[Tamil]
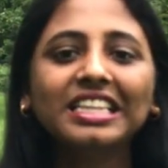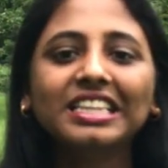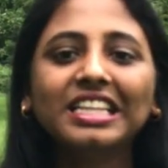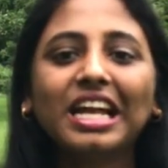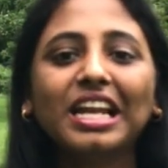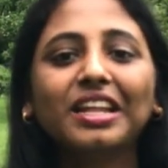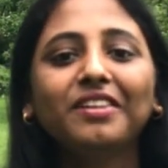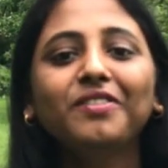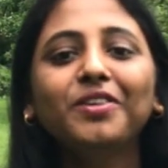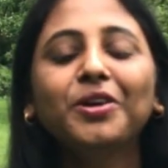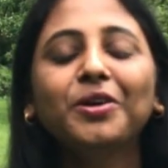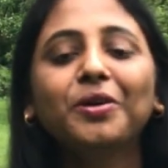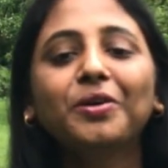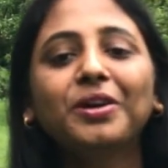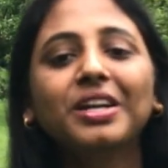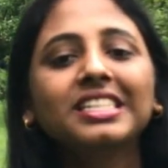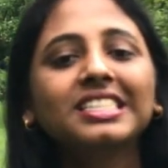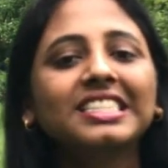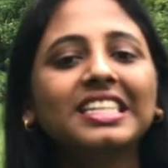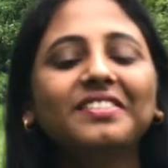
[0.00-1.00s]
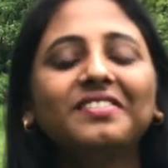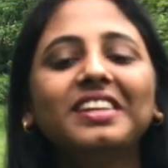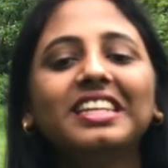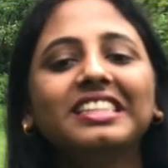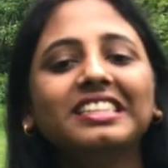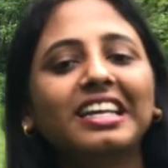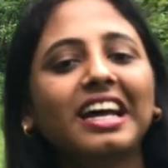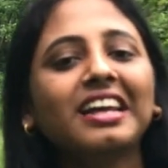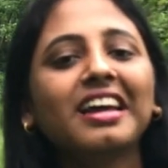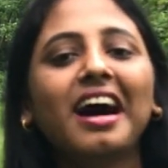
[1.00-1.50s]
தலைவியோட
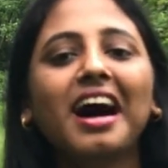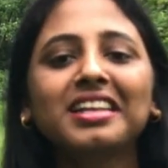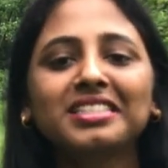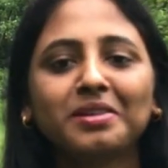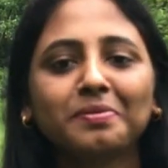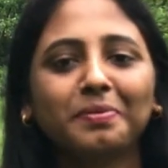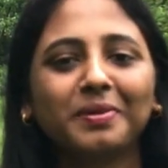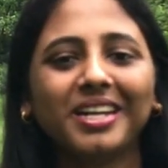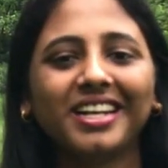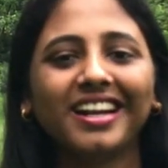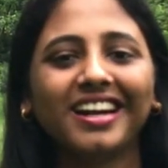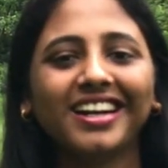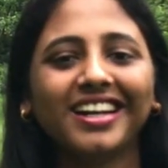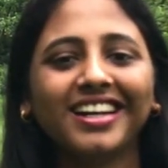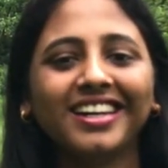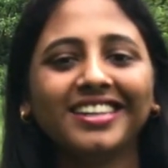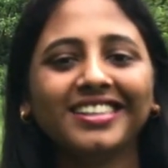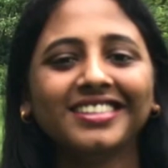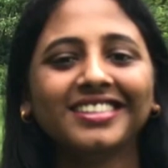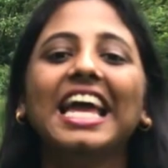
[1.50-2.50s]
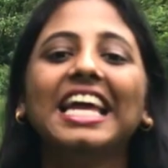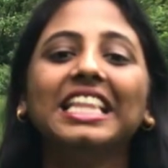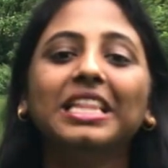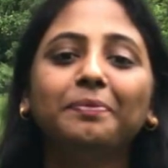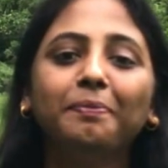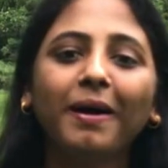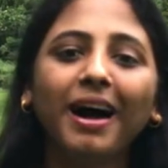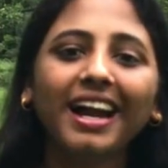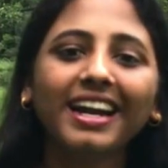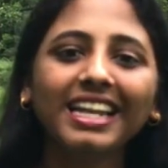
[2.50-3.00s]
செவிலித்தாய் ஆசைப்படுறாங்க இந்த
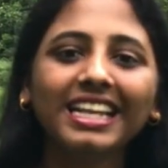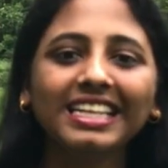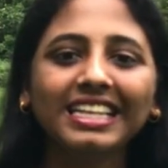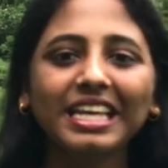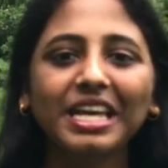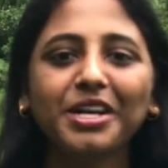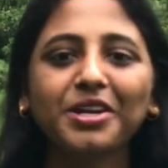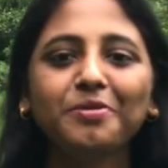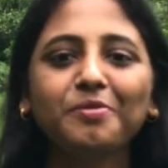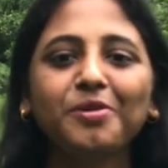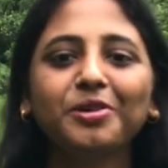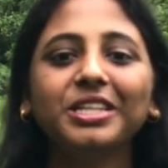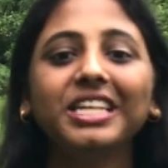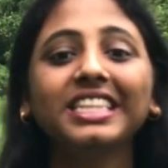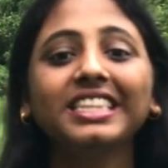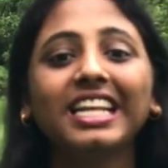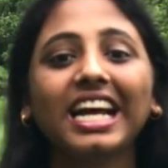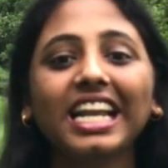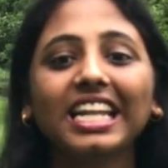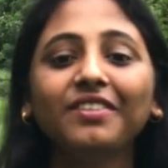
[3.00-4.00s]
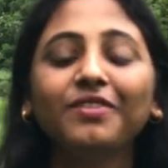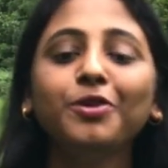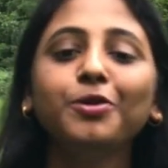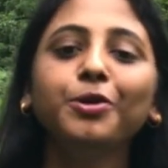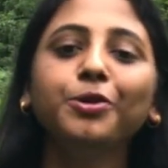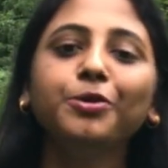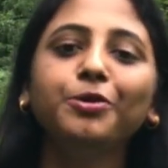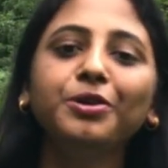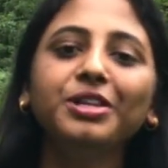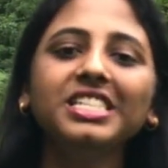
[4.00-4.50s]
பாடலை கேட்கும் போதே தலைவி
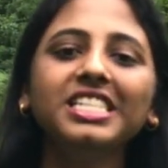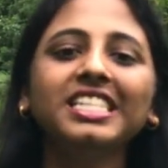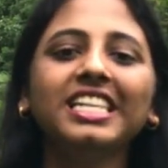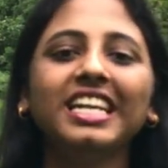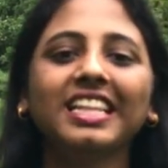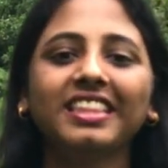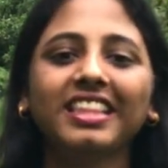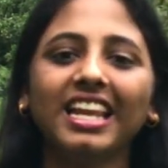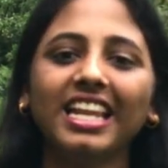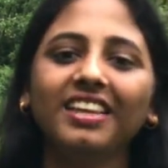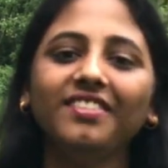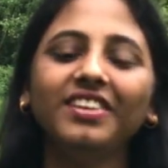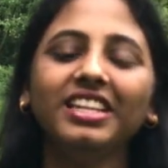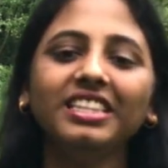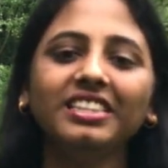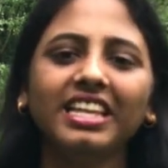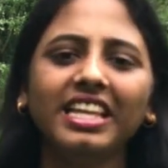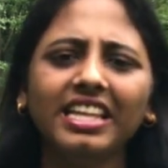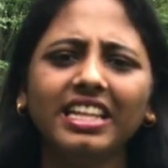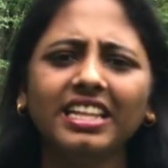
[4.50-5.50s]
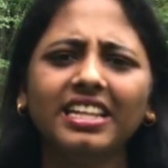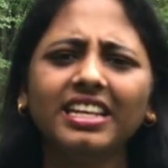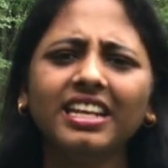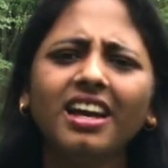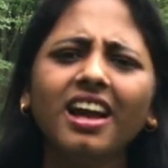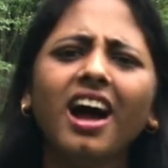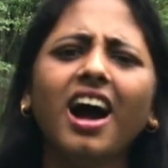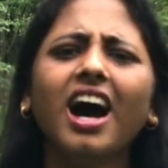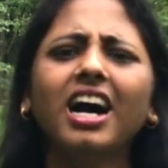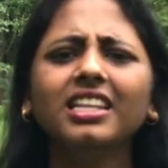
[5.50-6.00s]
ஒரு குறிஞ்சி நில தலைவின்னு தெரியுது
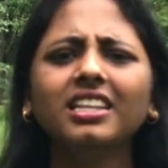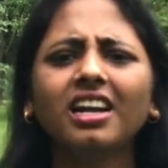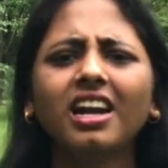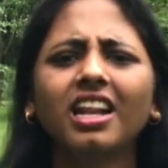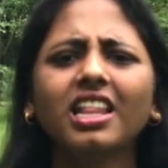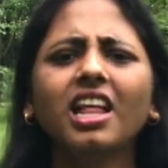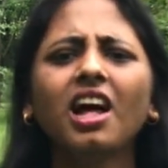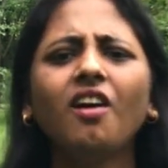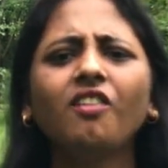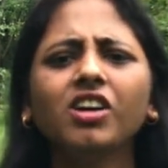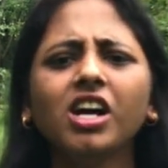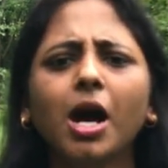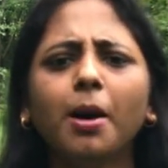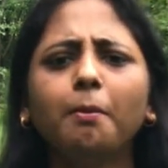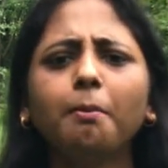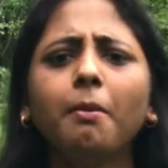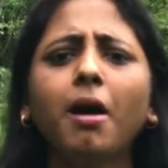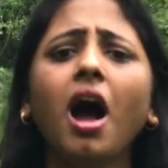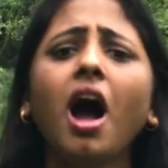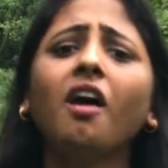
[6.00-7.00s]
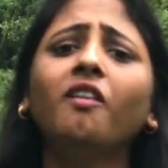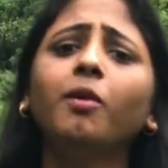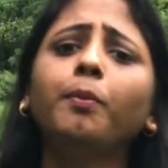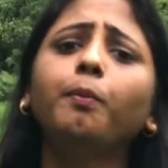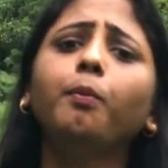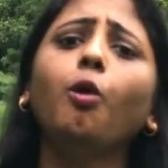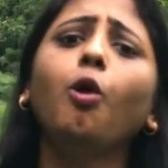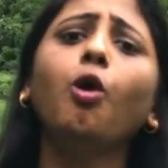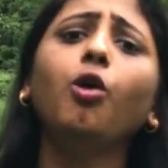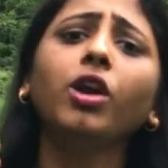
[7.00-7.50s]
அதனால தான் அவங்க அம்மா அவள்
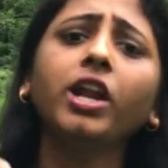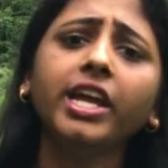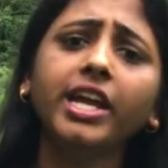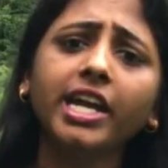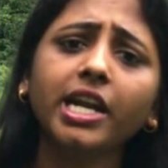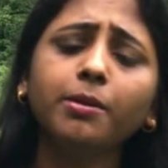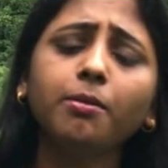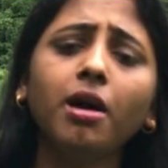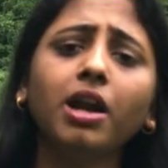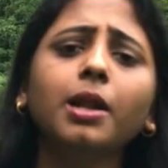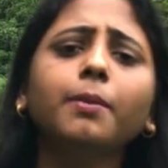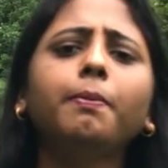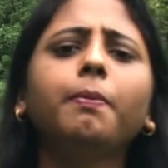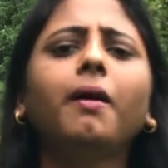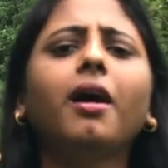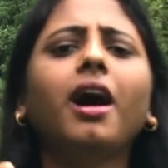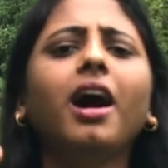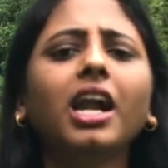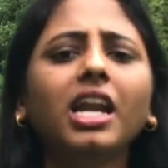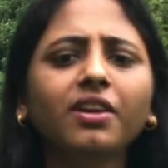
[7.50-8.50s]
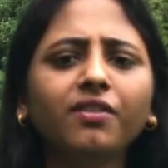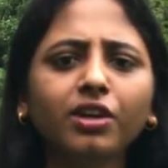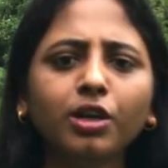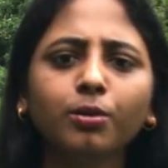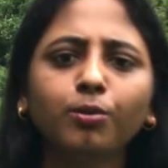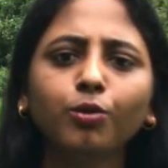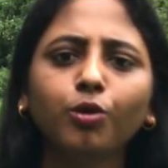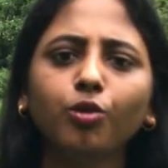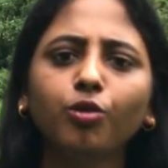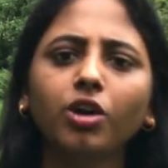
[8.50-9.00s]
போகிற இடமான
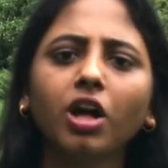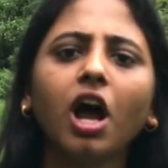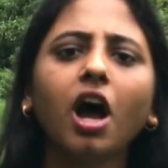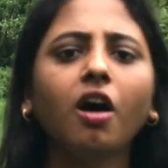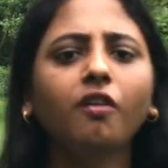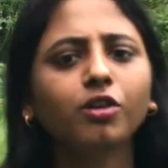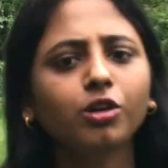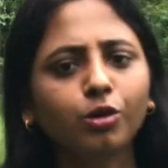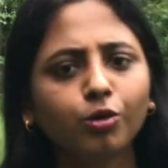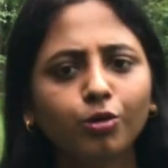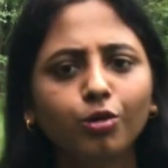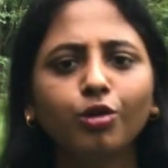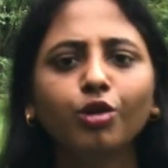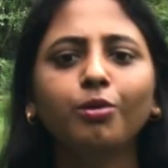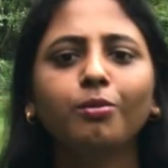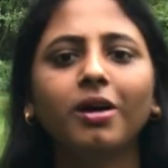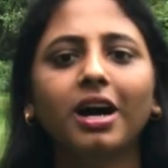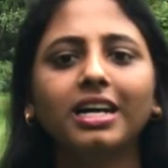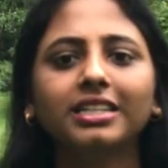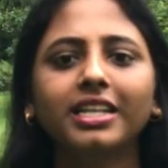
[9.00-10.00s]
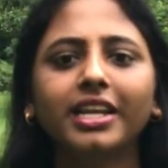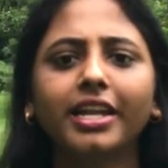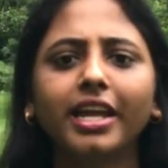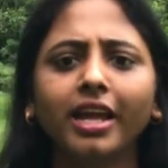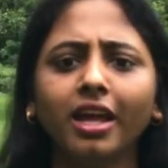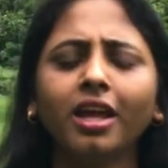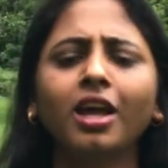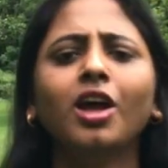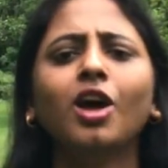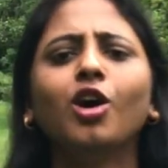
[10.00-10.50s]
பாலைவனம் கூட அவங்க ஊர் மாதிரியே
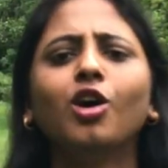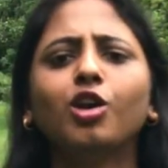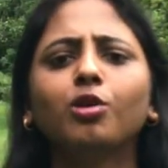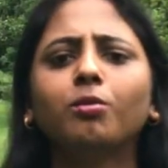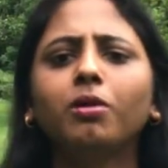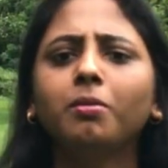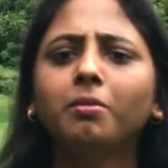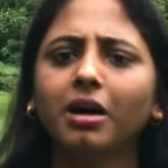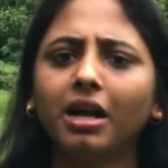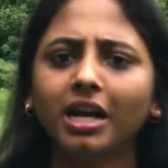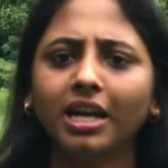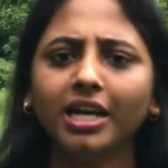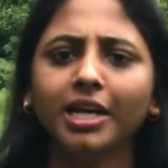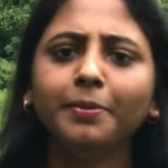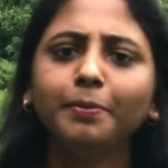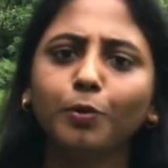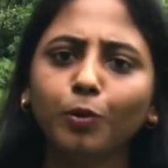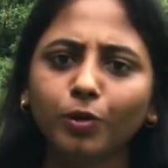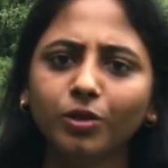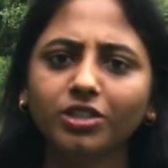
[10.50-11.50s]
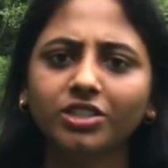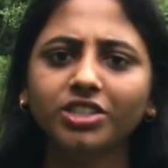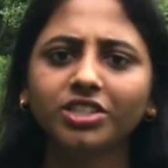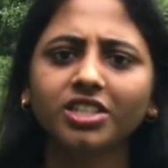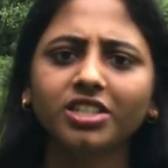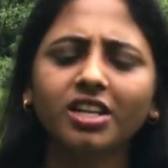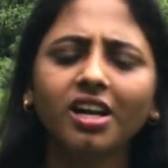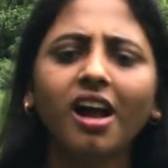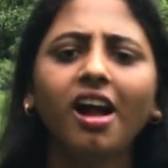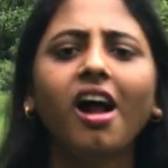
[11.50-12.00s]
ரொம்ப மழை பொழிஞ்சு